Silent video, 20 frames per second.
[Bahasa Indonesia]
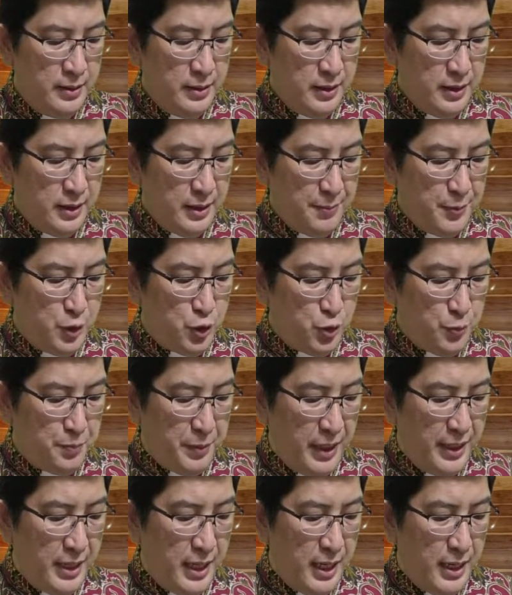tetapi
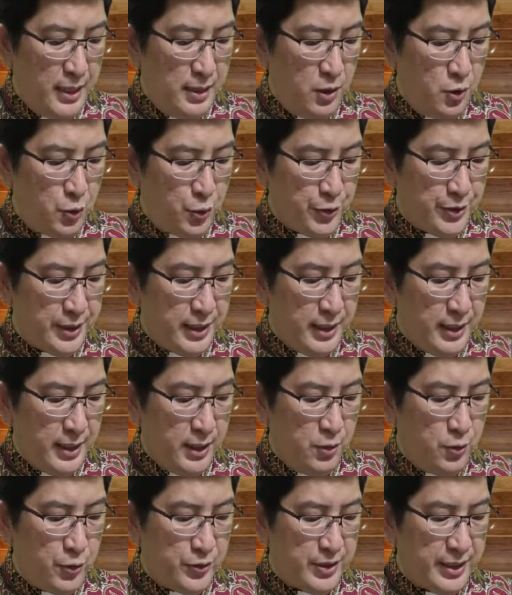supaya
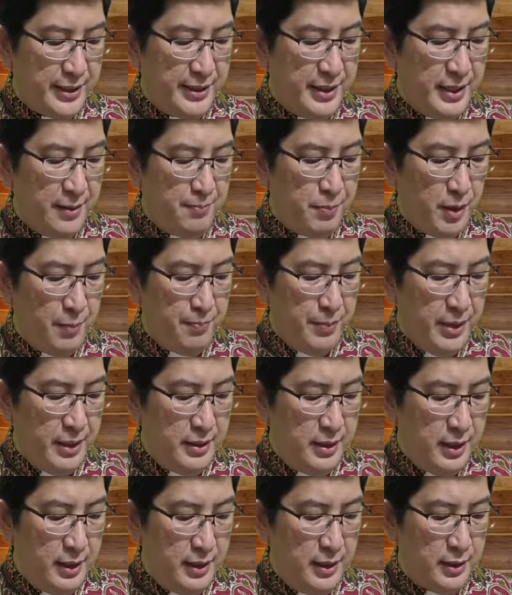anggota-anggota yang
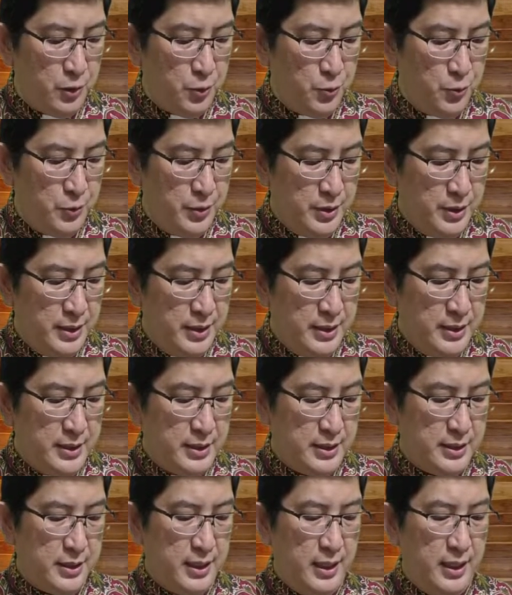berbeda itu
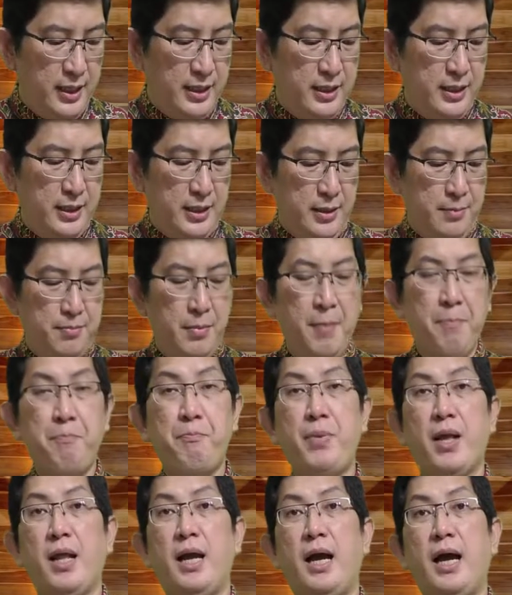saling
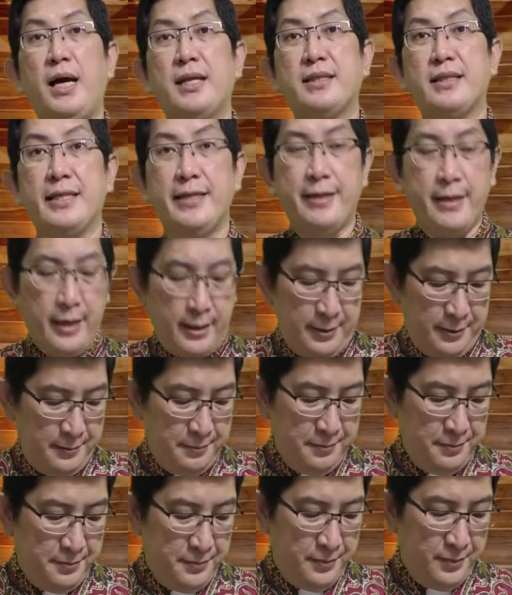memperhatikan.
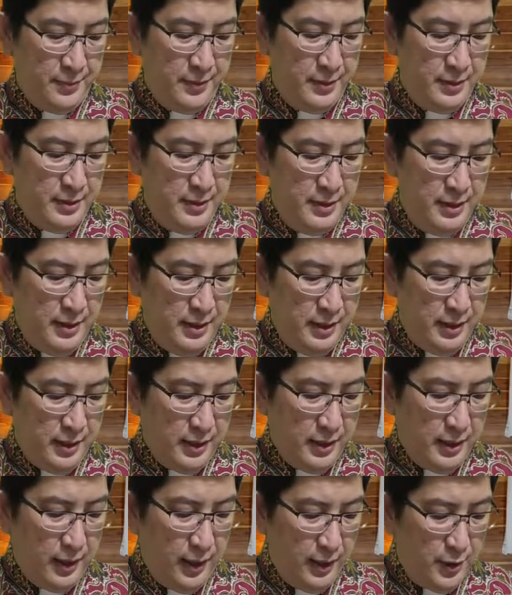
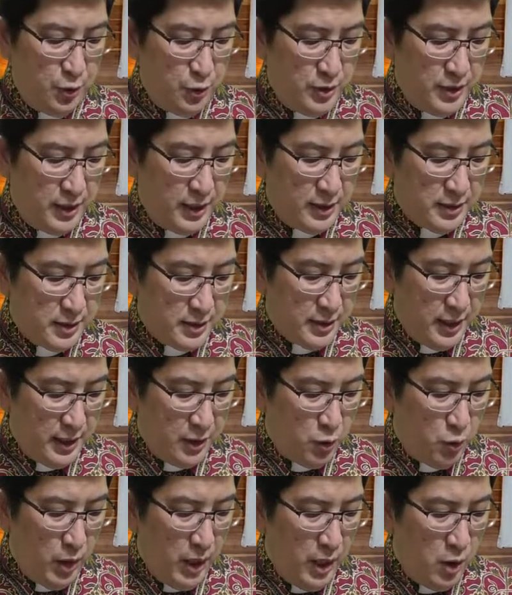Karena itu, jika
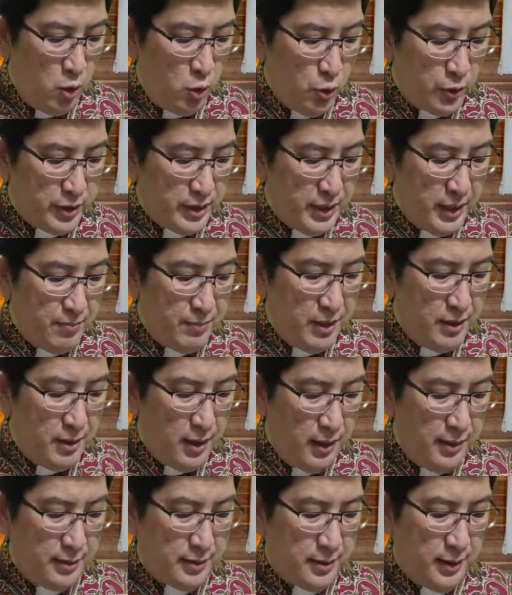satu anggota
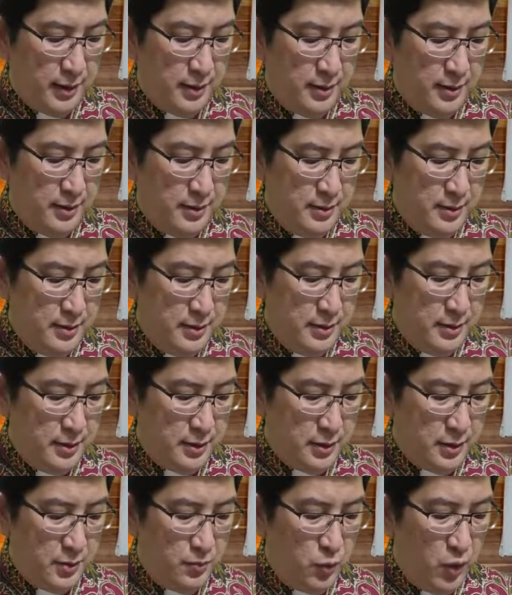menderita,
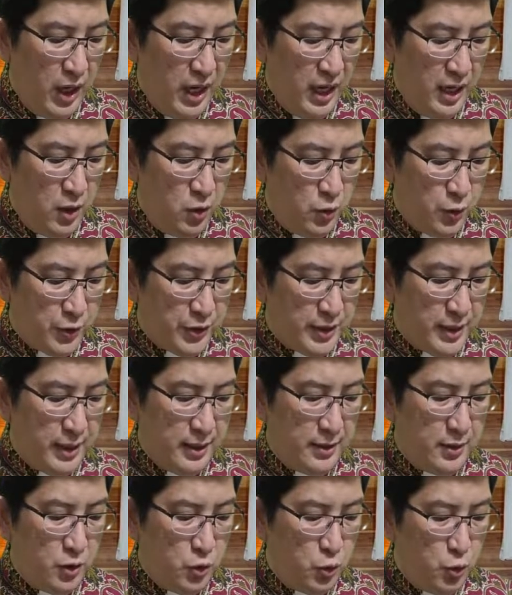semua
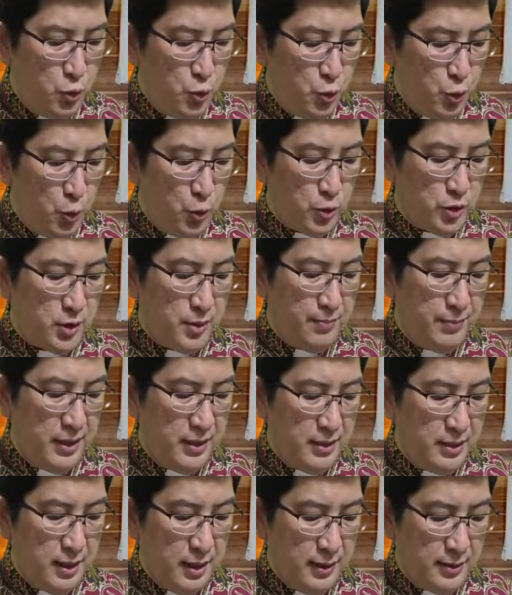anggota turut
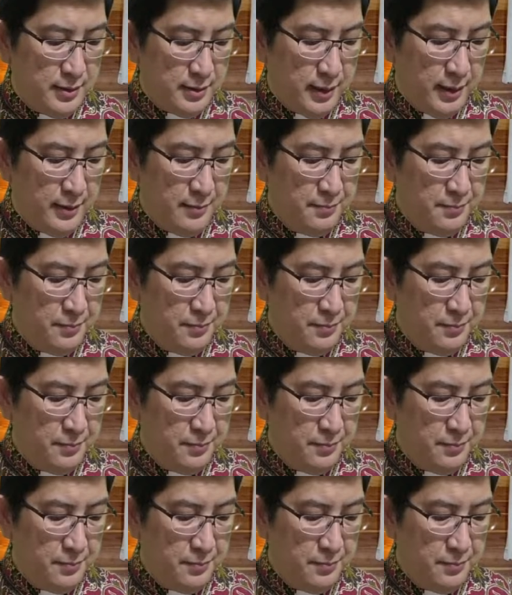menderita.